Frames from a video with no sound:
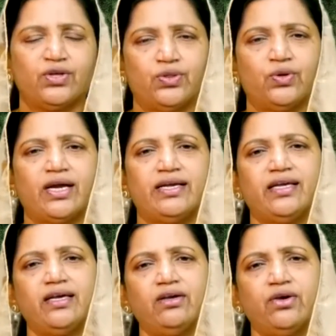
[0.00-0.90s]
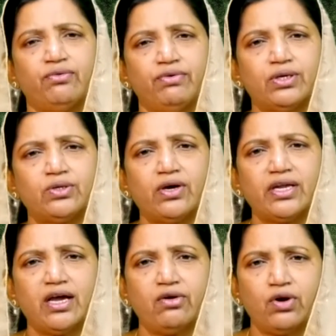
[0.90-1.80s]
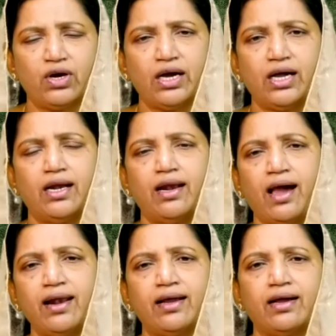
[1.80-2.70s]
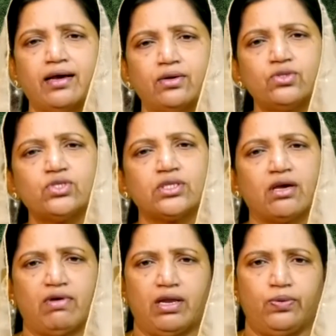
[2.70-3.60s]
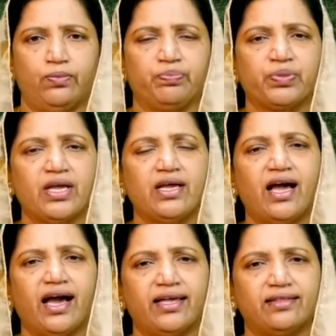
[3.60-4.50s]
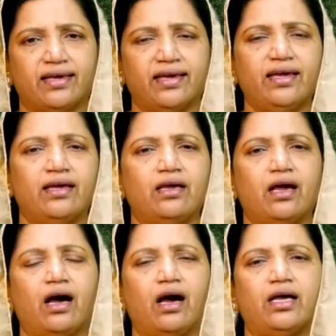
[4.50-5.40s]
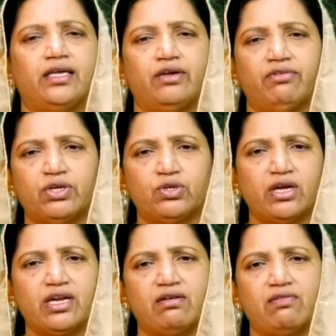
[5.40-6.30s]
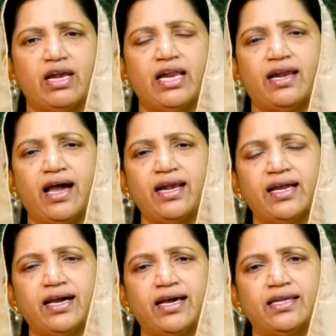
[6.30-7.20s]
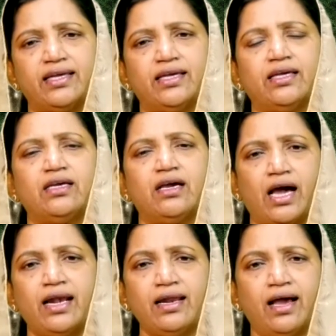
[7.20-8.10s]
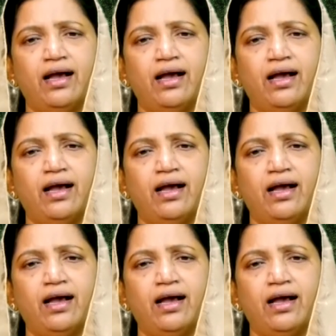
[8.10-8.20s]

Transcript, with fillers: ఎందుకంటే విక్టోరియా యొక్క నాన్నగారు చిన్నవాళ్ళు అయితే ఈ విక్టోరియా వాళ్ళ నాన్నగారి అన్న